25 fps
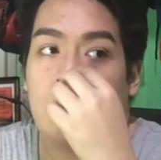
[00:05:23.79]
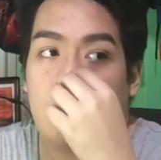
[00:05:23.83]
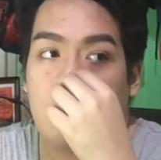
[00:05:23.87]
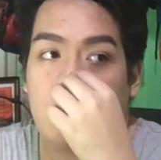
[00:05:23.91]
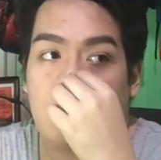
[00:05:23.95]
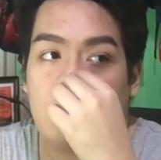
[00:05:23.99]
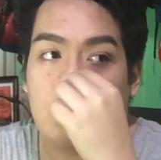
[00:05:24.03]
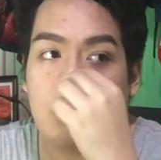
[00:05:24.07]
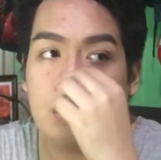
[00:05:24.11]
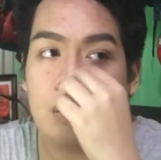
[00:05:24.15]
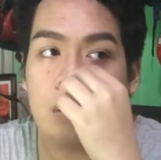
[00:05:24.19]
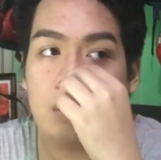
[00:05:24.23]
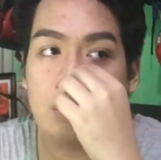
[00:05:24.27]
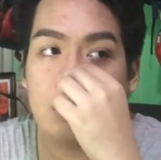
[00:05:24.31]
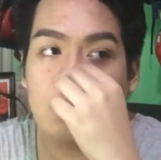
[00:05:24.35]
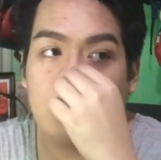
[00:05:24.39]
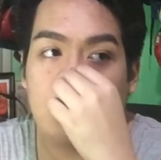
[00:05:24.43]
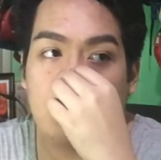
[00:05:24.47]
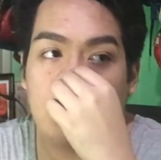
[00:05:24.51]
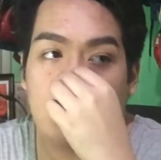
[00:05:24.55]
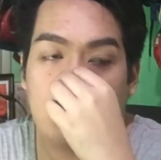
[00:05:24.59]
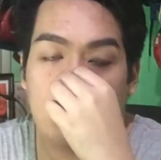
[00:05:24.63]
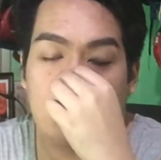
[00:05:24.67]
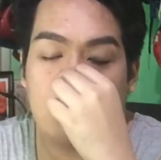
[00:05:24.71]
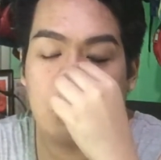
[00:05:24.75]
And
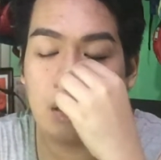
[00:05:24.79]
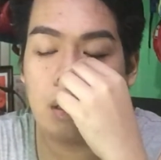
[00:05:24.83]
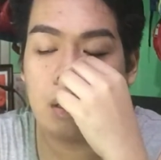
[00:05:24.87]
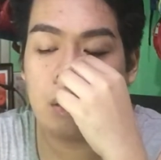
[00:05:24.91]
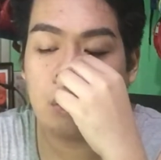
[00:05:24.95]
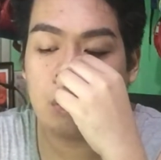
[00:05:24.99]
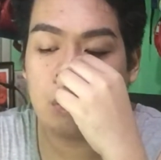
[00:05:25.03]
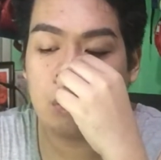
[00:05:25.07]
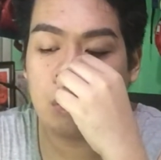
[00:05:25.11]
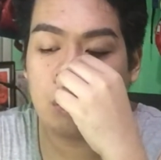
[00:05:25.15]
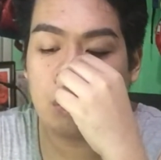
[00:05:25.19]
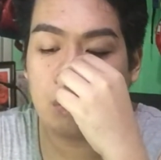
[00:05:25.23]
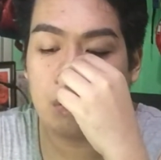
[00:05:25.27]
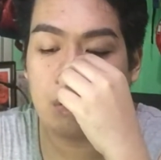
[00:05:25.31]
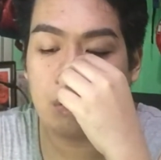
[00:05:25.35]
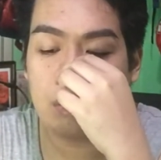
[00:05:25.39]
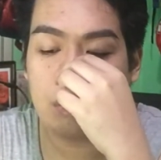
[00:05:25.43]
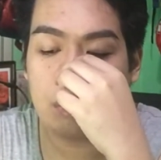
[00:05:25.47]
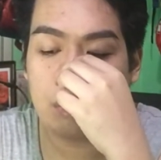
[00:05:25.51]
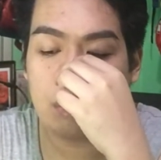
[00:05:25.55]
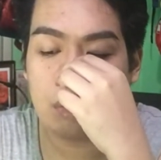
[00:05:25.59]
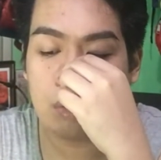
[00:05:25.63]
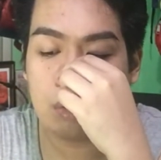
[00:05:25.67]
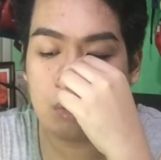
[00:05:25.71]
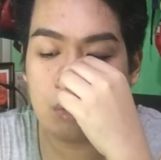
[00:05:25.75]
ayun,
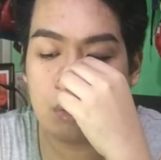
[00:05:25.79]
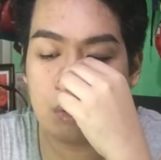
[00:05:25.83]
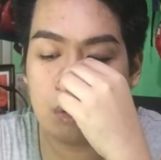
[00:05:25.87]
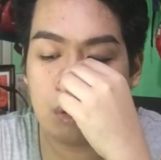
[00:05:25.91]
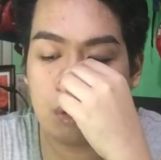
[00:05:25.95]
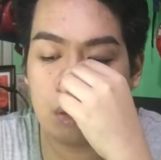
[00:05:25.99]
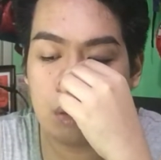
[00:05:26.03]
so